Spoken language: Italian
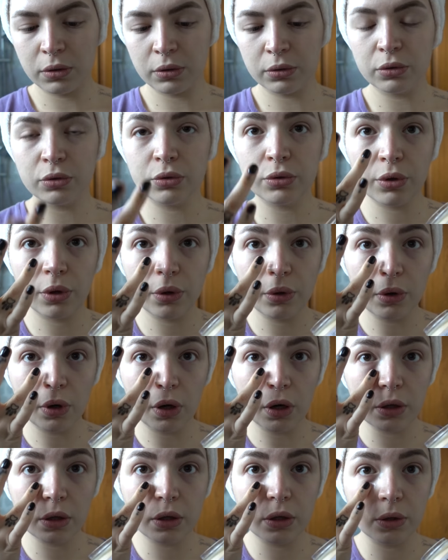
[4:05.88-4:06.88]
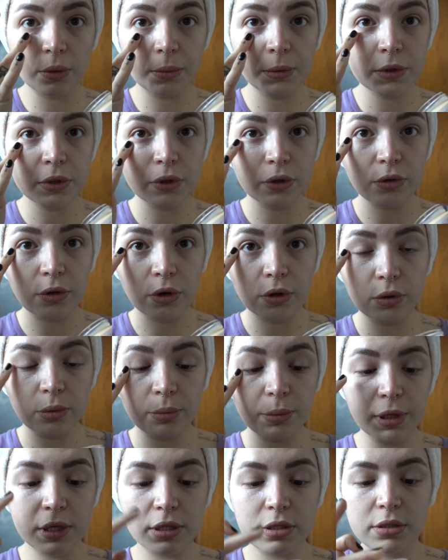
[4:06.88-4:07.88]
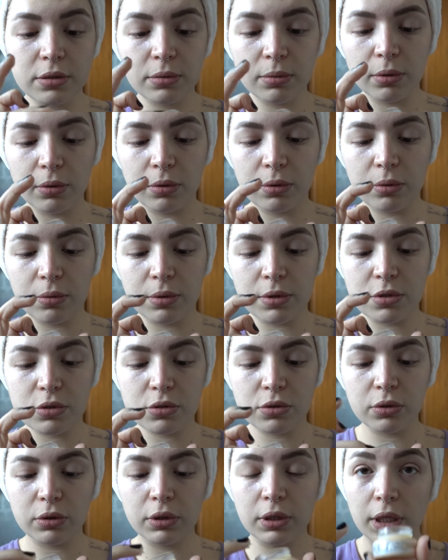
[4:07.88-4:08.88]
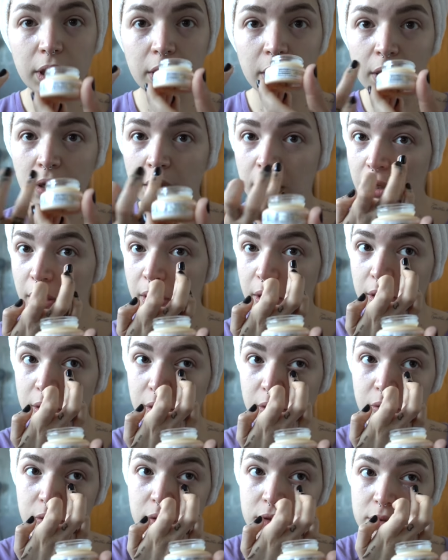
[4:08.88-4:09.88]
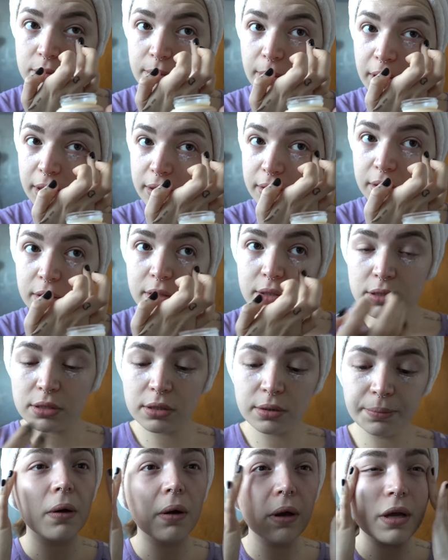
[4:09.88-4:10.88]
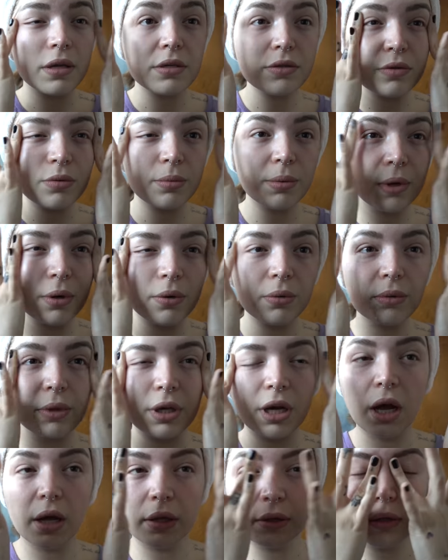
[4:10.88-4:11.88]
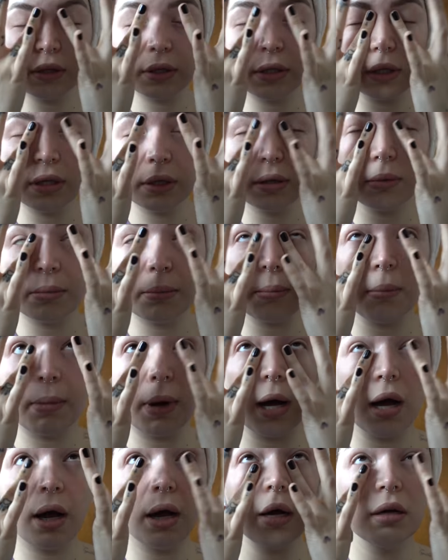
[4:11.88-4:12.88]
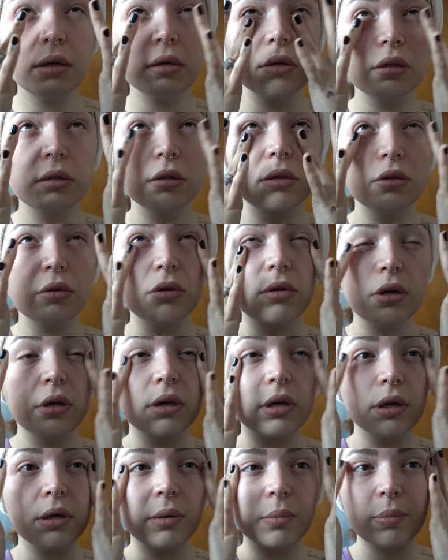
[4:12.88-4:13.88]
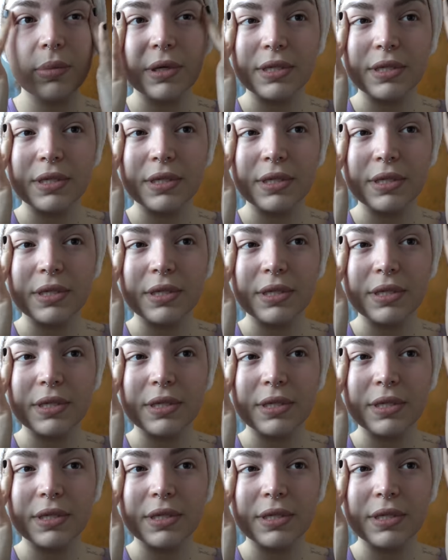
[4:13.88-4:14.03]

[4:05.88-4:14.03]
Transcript: Contorno occhio, mi sto trovando benissimo con questo di It Cosmetics. È super nutriente, ma non